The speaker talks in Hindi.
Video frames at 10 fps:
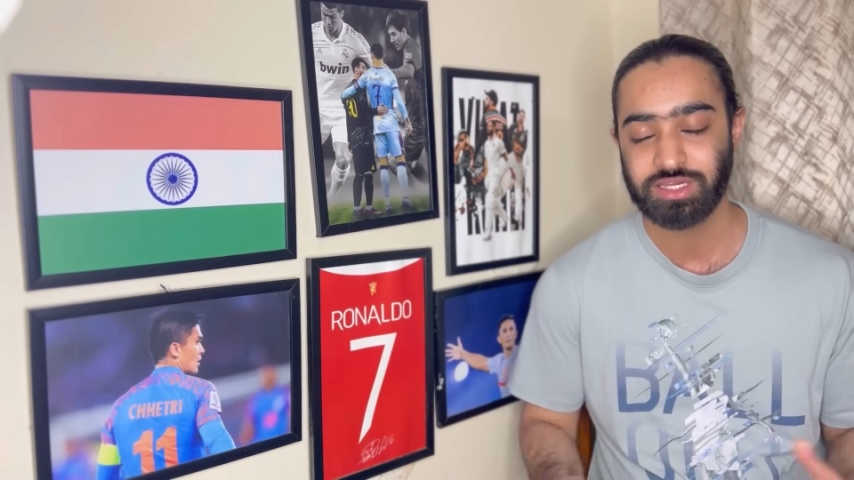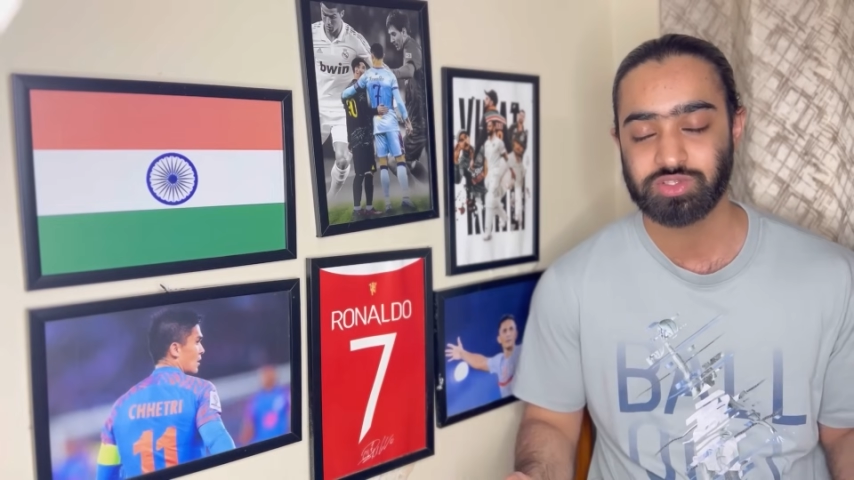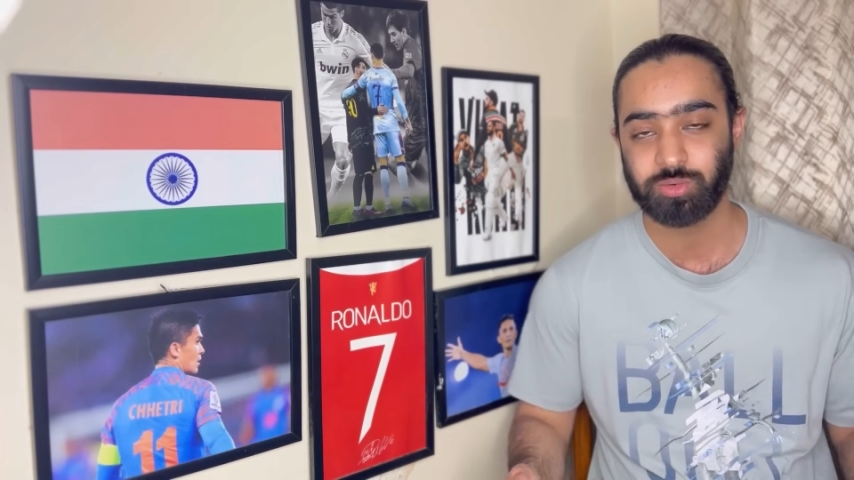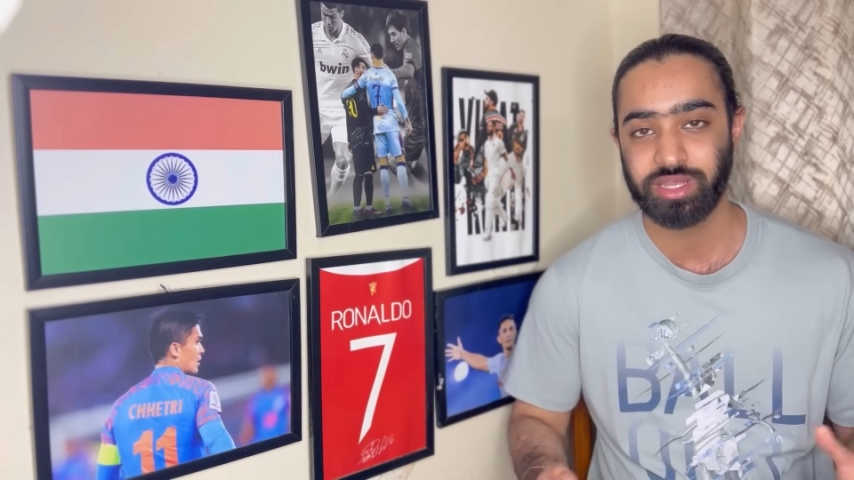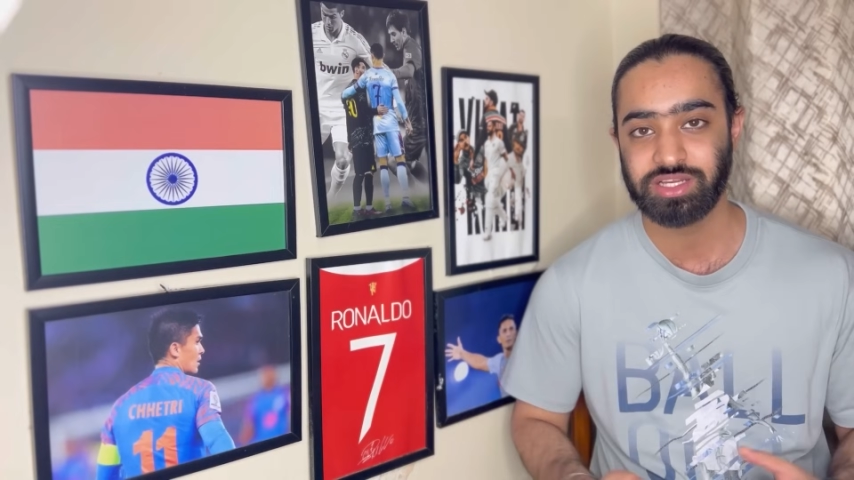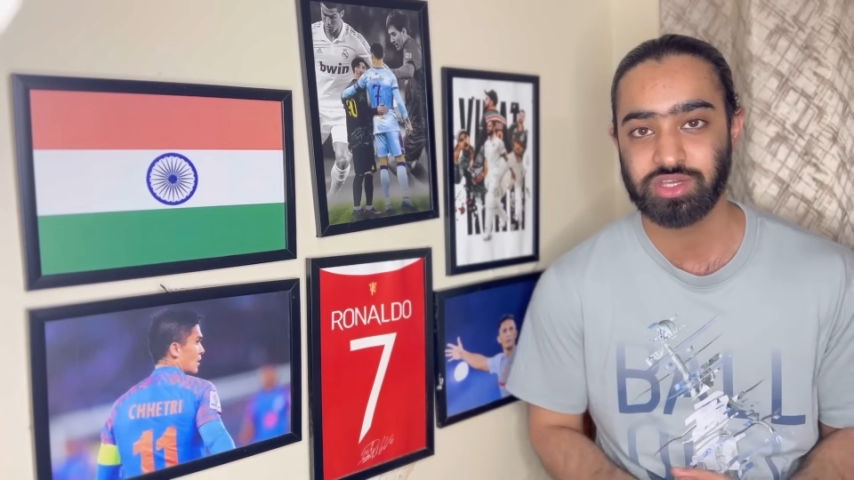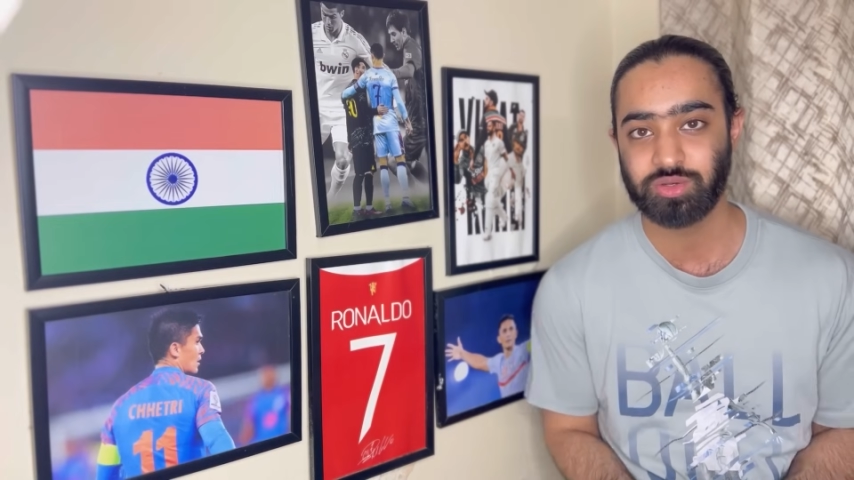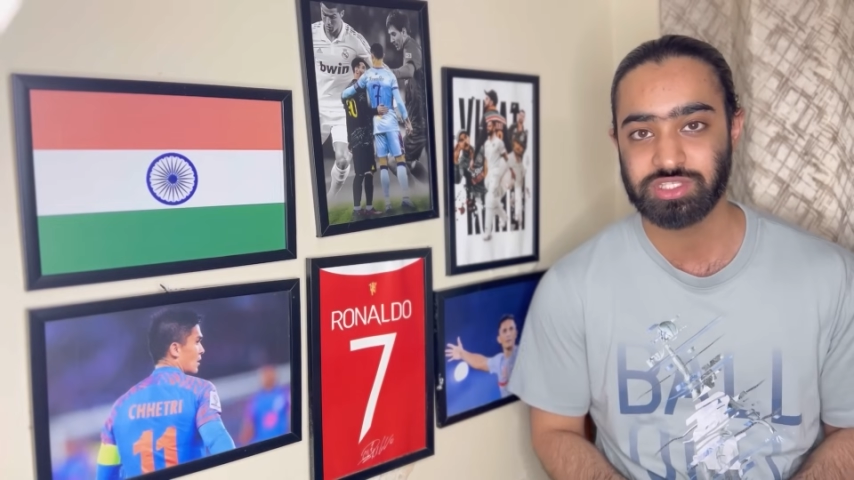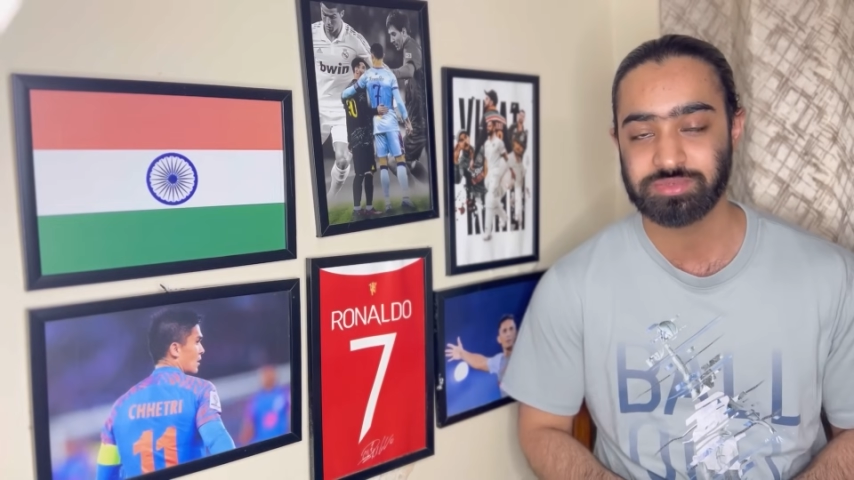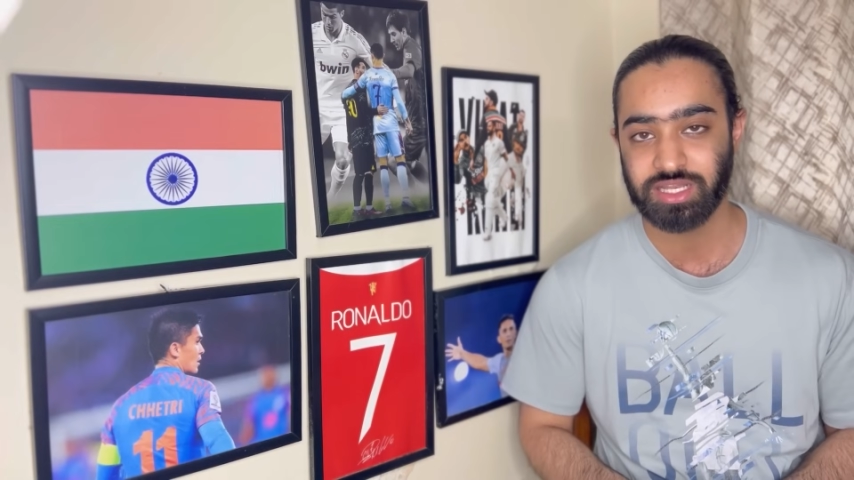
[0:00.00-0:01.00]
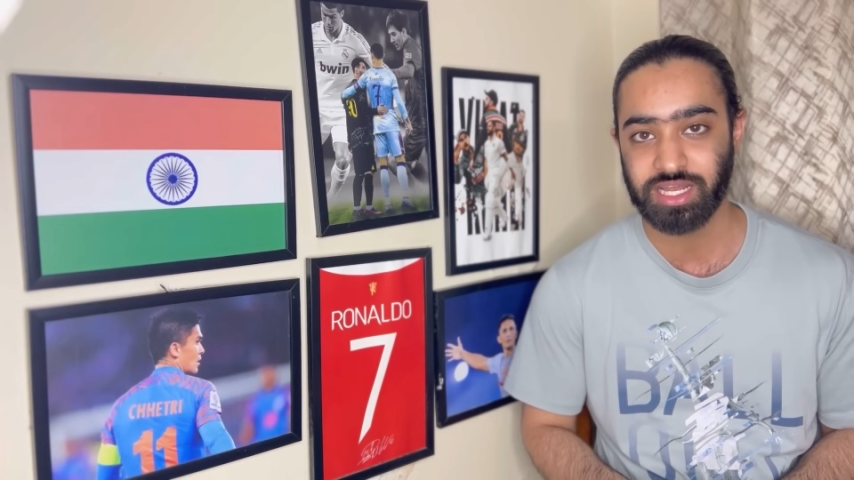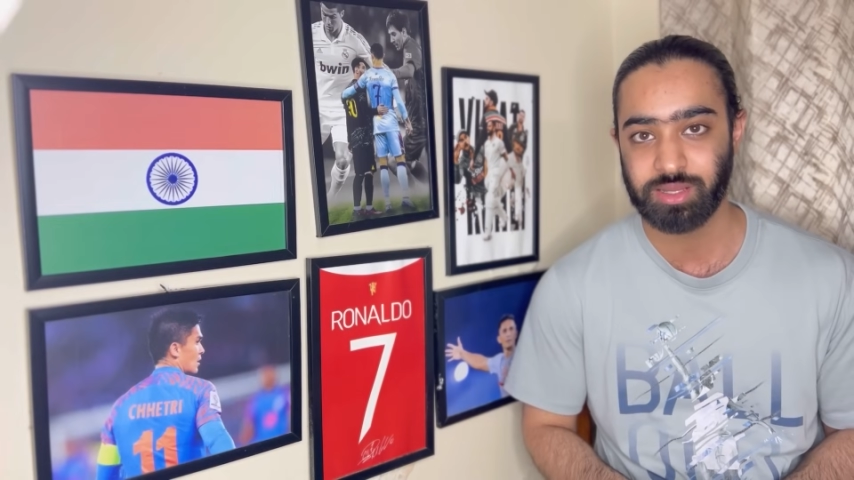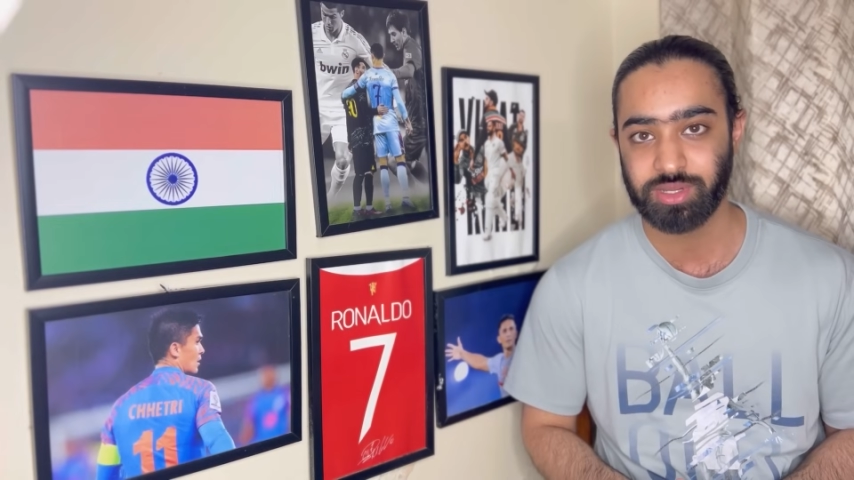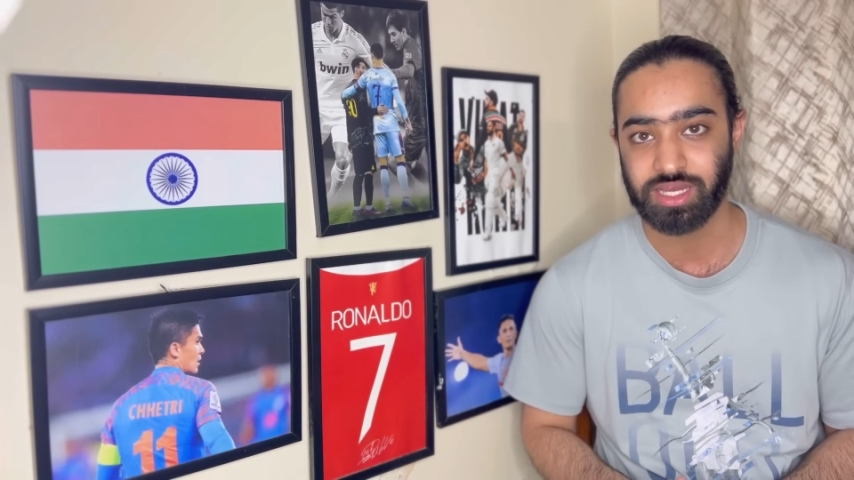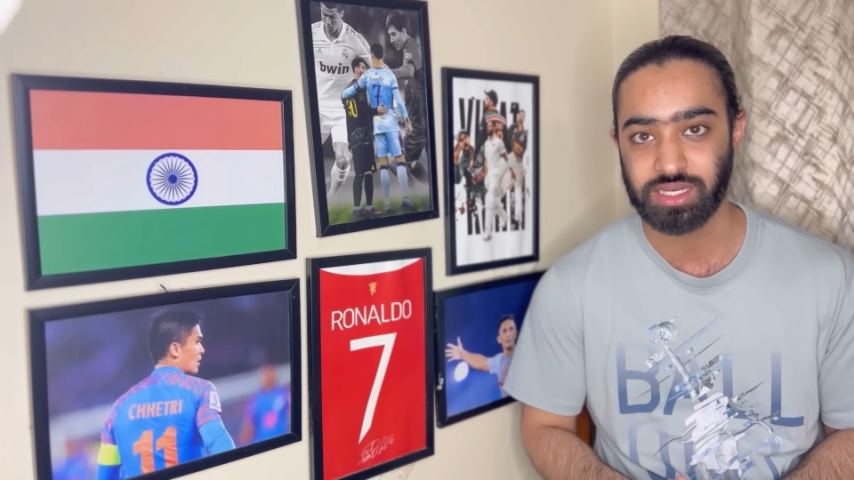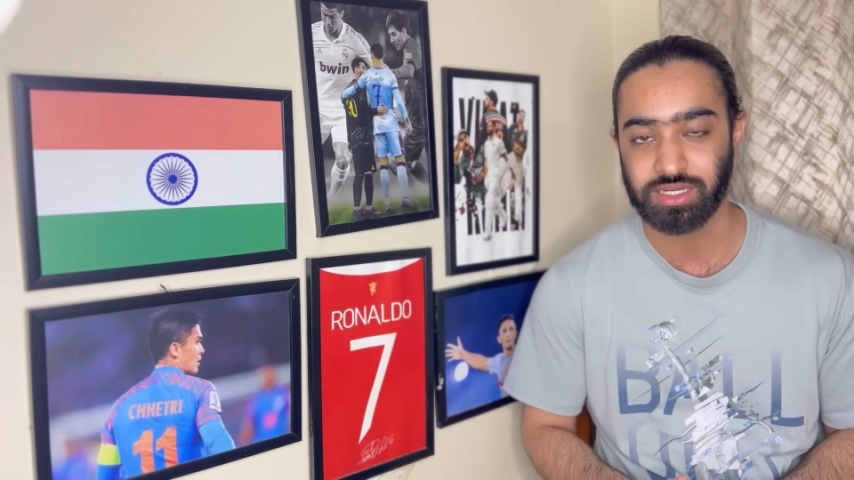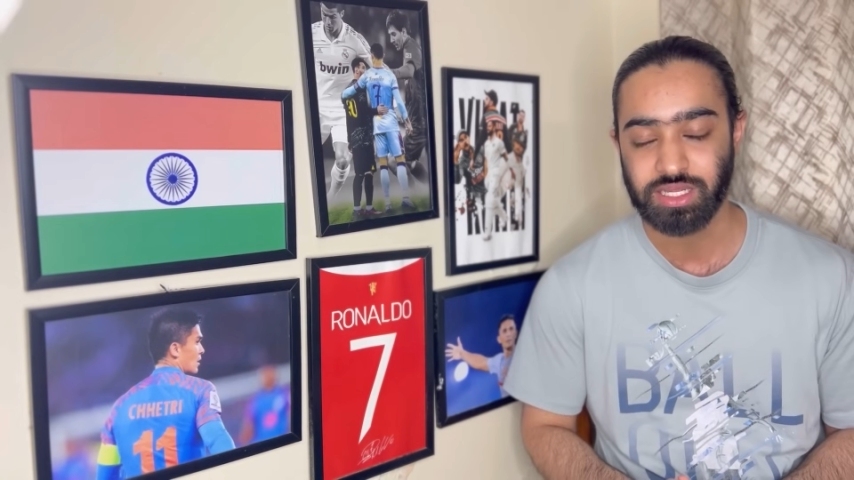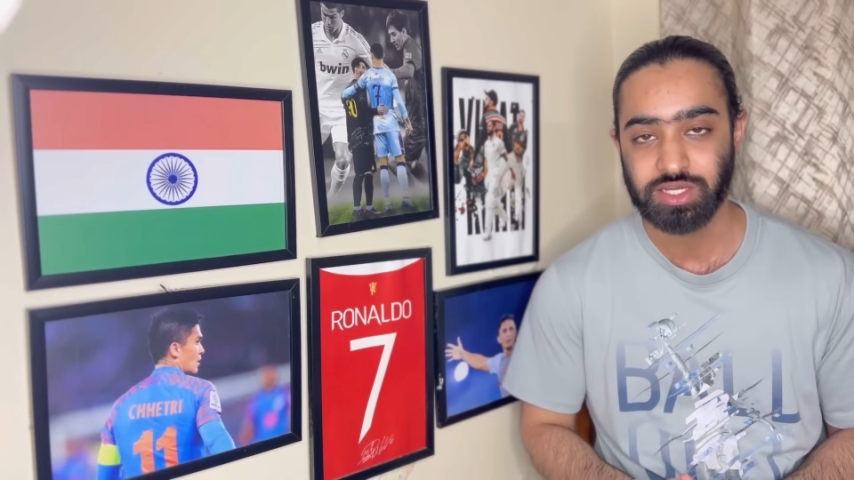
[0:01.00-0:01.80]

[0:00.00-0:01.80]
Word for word: सो मेक श्योर यू सब्सक्राइब यार